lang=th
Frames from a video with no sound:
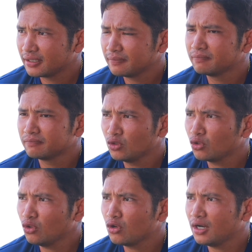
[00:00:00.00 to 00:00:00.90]
ครับ
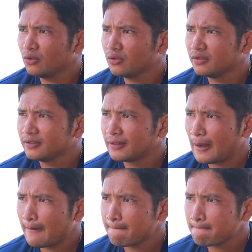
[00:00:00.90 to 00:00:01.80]
โรคเข้าน้อง
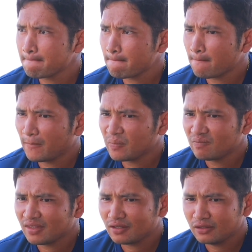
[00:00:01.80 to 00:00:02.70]
เจ๋งทำไงช่วงนั้น
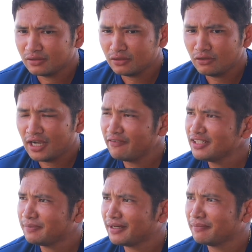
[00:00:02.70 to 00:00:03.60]
ต้องหาเว
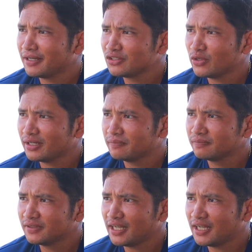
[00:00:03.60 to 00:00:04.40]
ชภัณฑ์มาช่วยครับ